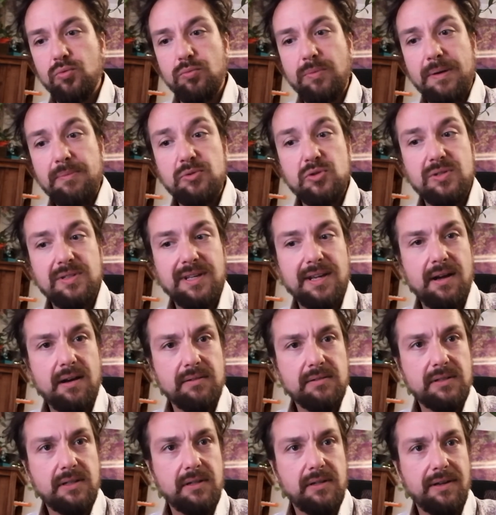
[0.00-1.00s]
même du
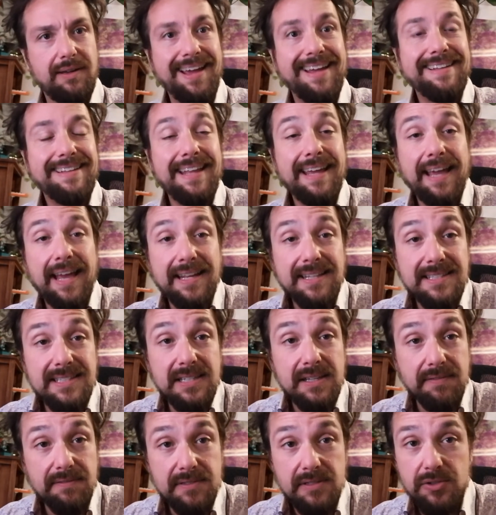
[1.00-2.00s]
théâtre
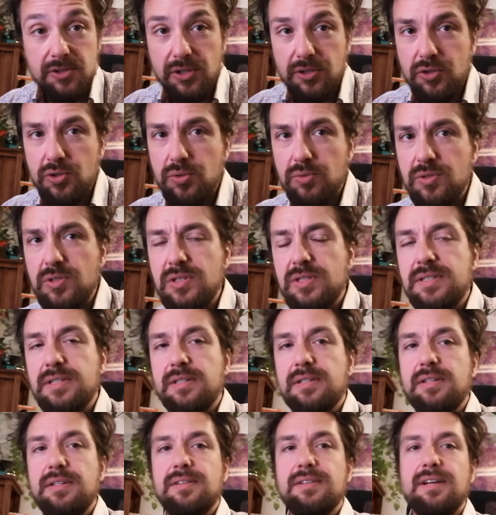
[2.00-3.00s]
interactif, ce genre de choses-là, c'est
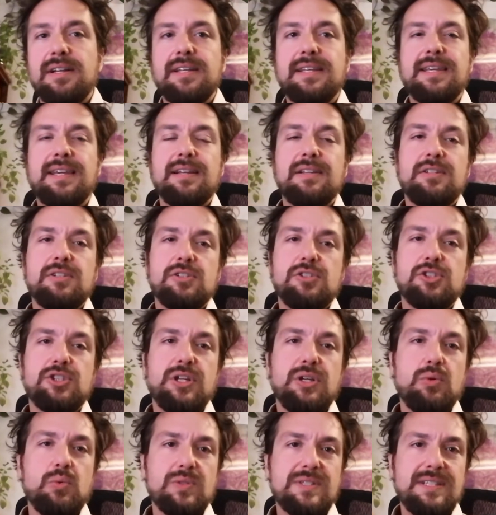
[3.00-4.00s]
dans lesquelles
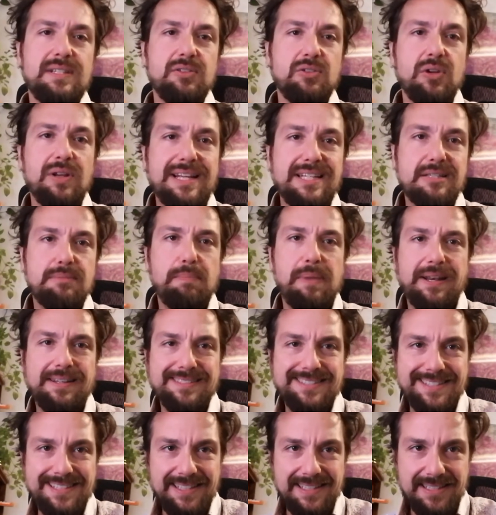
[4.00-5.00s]
j'ai aussi de
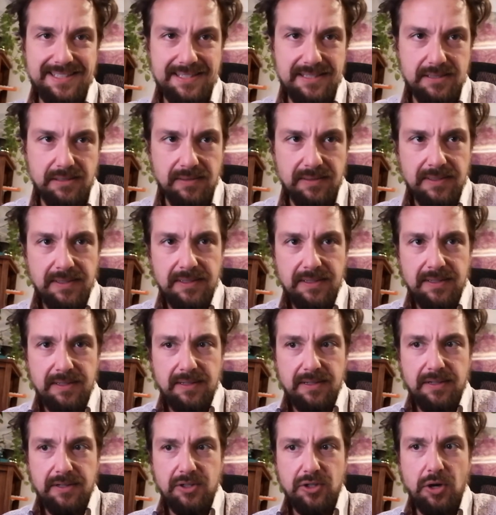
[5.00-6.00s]
l'expertise.
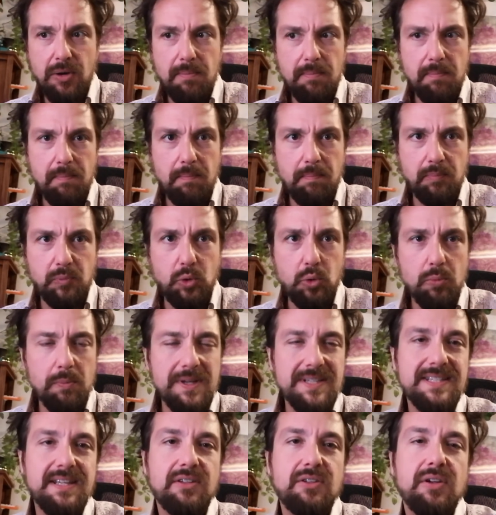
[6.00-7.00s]
Comme tous
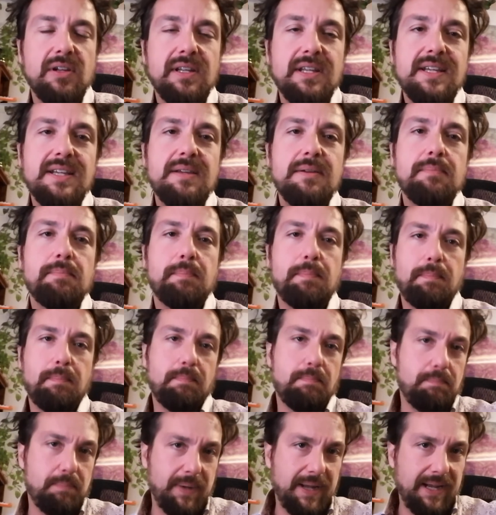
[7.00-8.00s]
mes ateliers,
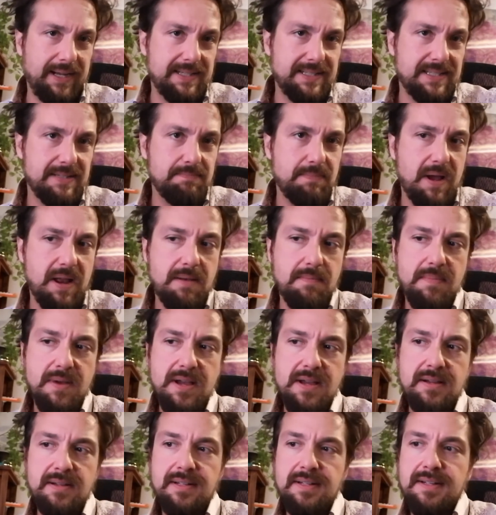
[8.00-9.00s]

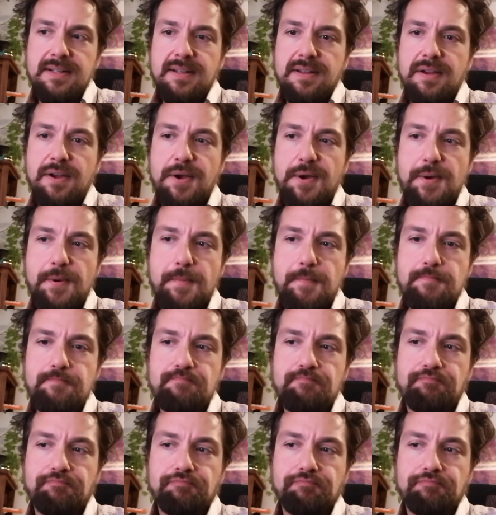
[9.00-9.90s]
principalement, euh,